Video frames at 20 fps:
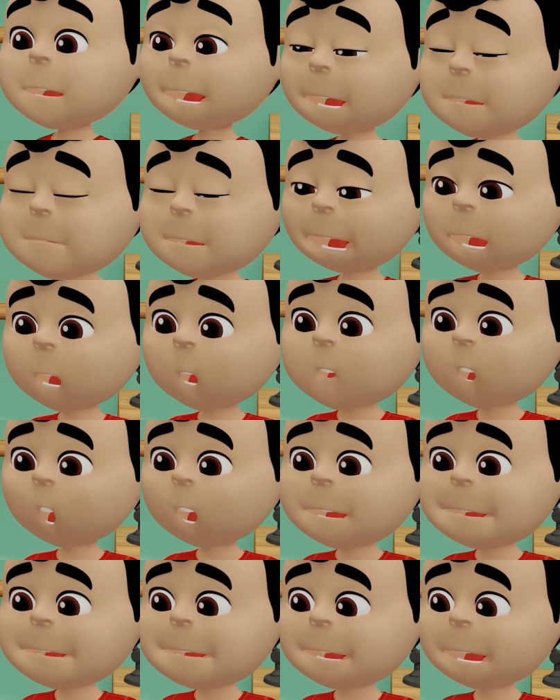Ben de
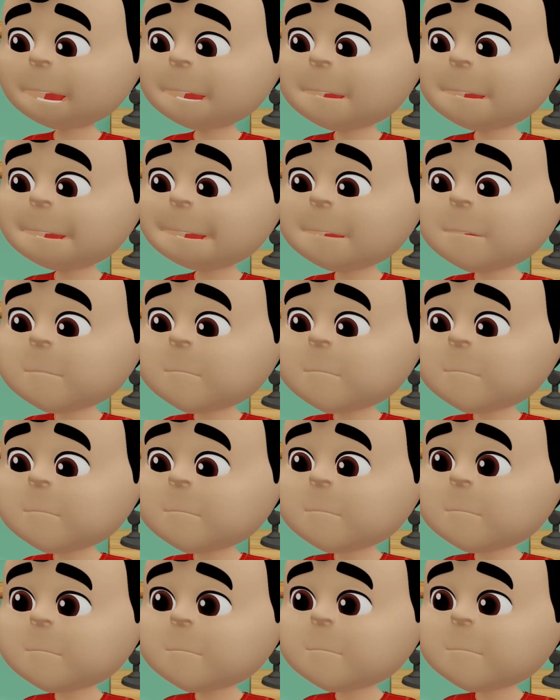onu diyecektim.
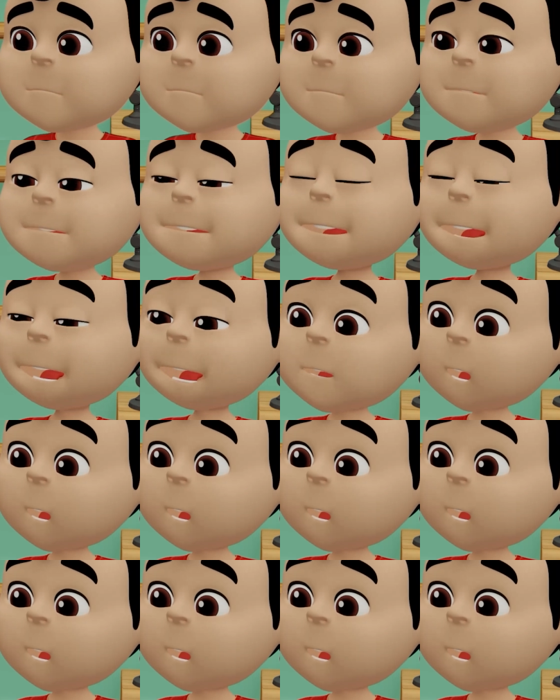Size